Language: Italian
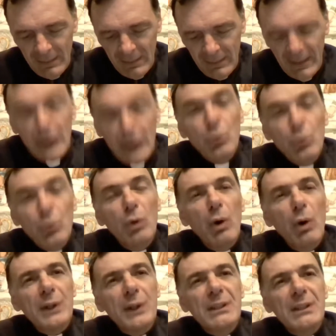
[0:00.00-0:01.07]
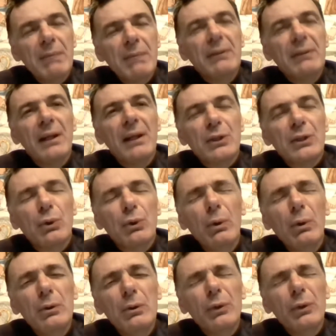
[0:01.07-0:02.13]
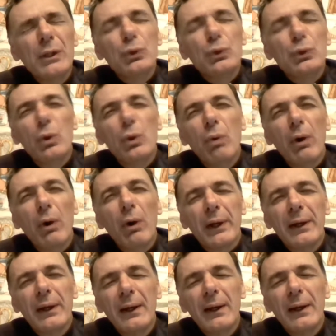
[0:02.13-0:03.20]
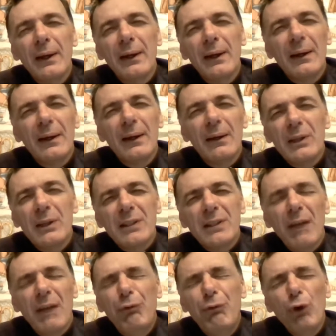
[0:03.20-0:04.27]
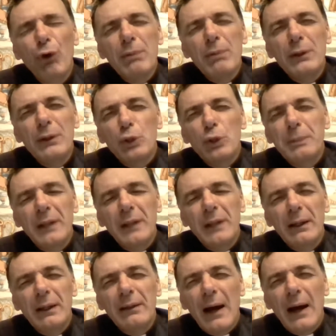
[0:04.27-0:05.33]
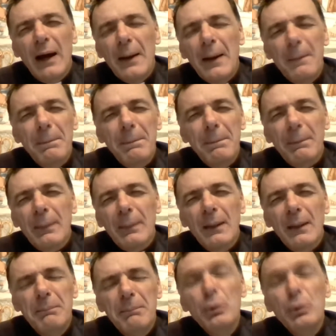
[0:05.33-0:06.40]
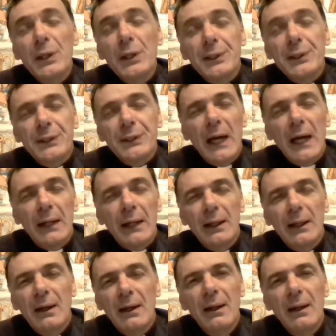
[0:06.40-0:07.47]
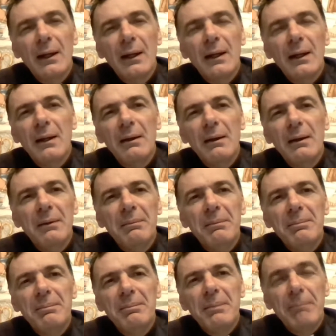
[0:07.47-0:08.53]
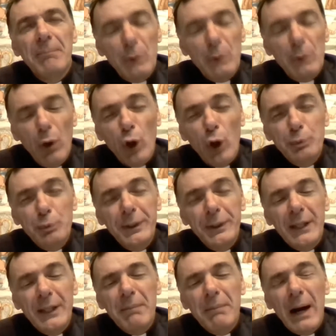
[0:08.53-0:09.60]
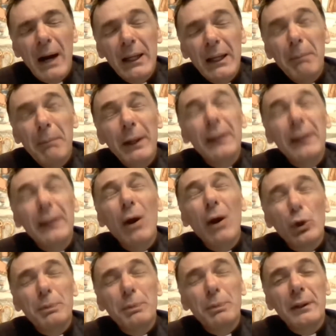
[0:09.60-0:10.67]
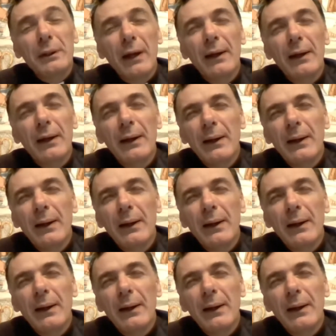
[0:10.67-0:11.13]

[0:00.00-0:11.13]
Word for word: che il tuo cuore si metta in ascolto del suo cuore. Questa è la forma di ospitalità più necessaria per un ospite, ma anche per chi ospita.